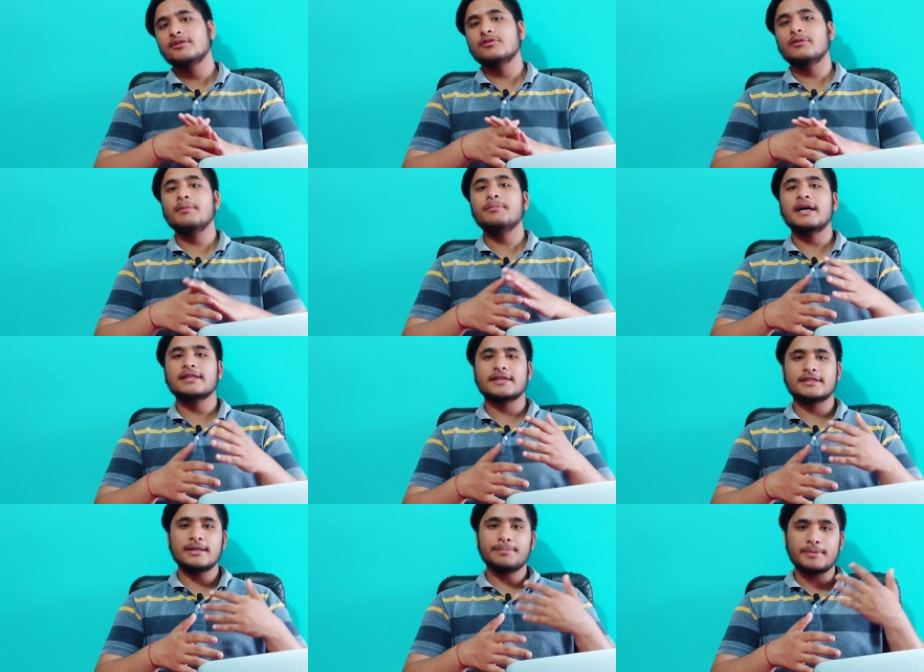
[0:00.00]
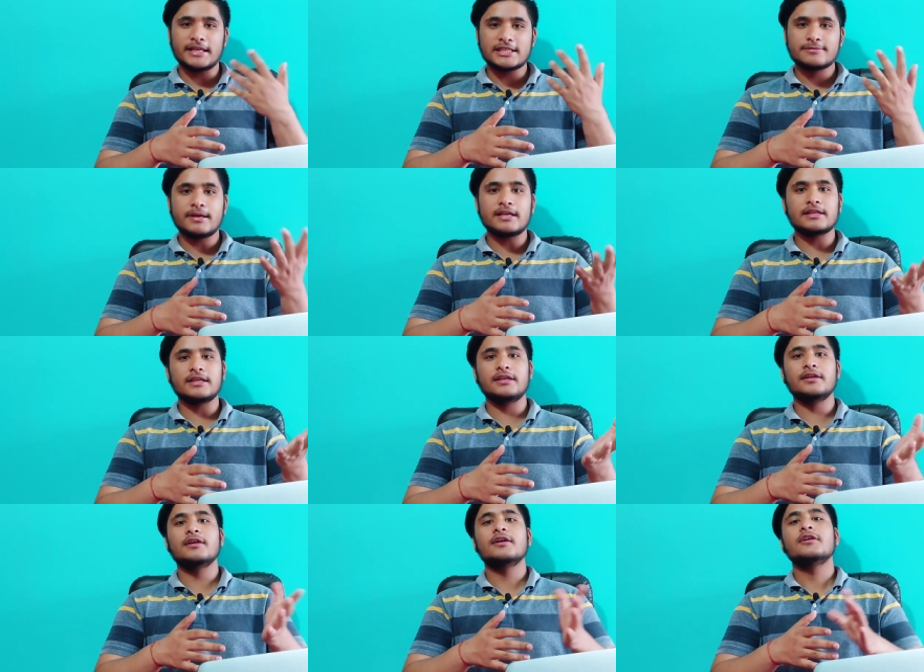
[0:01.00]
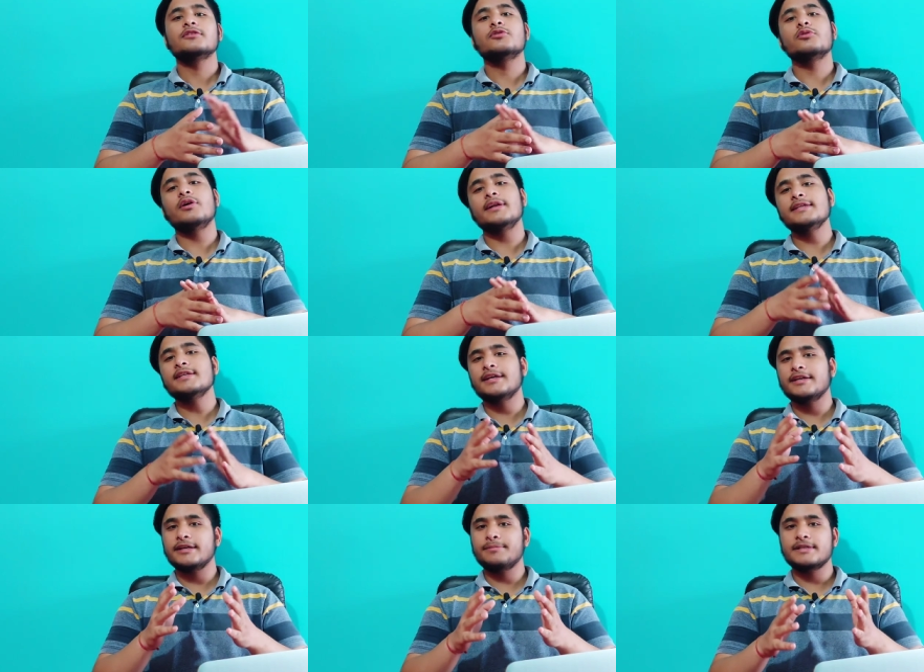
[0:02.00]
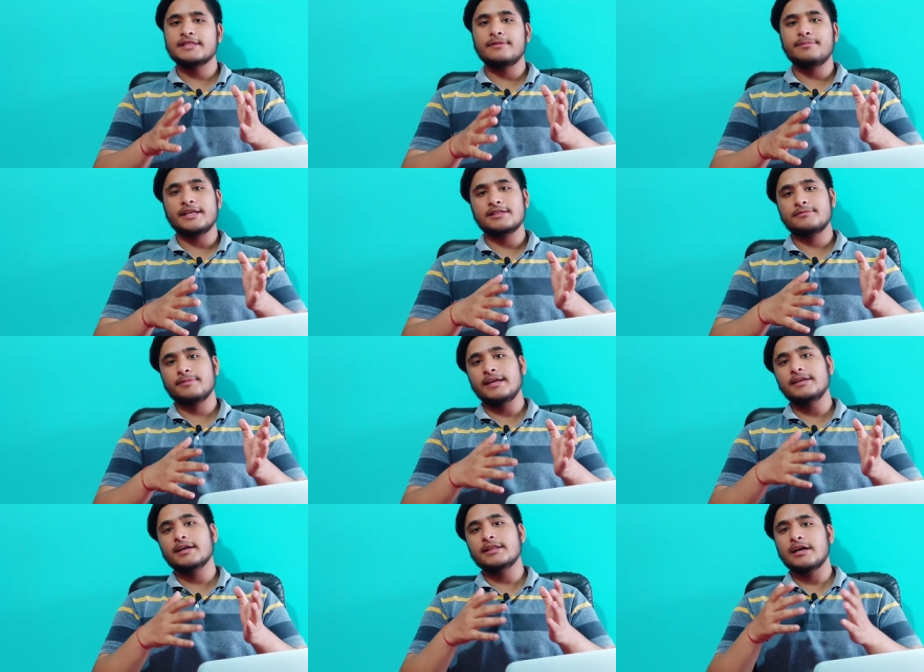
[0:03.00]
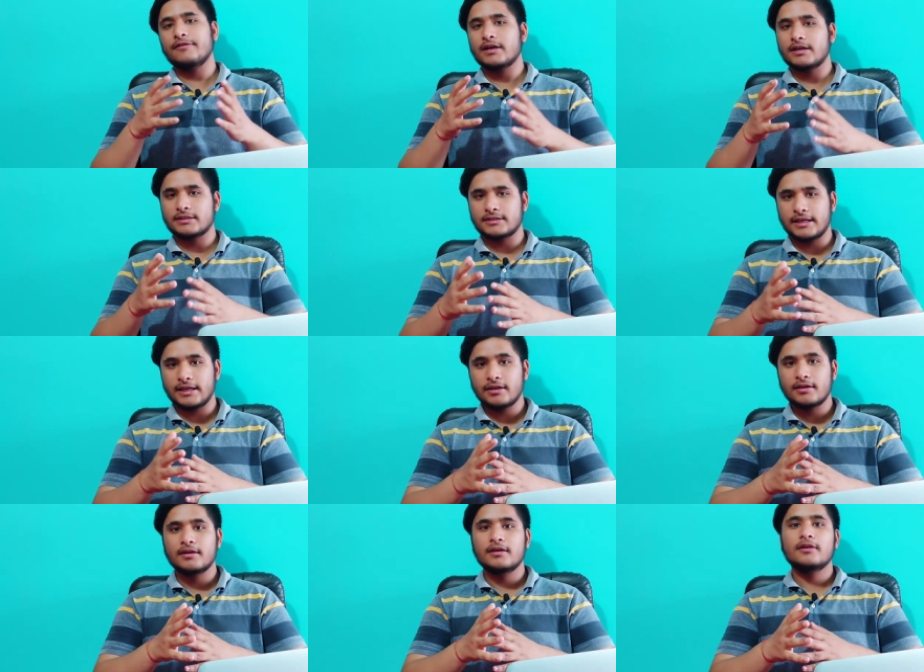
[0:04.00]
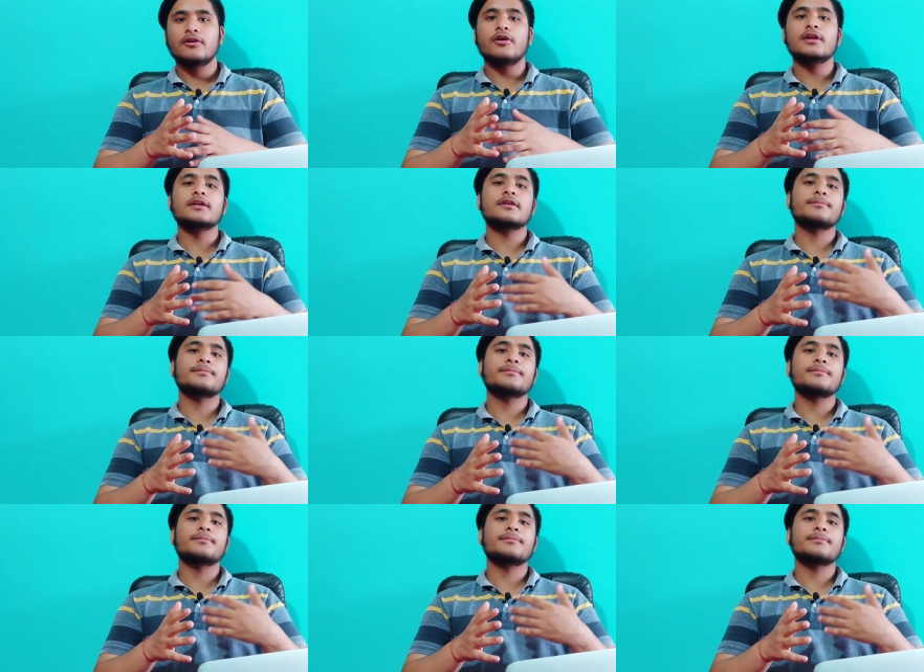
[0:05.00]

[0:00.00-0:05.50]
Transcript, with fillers: तो अब हम बात करते हैं प्लेसमेंट की तो कॉलेज हंड्रेड परसेंट प्लेसमेंट का दावा करता है और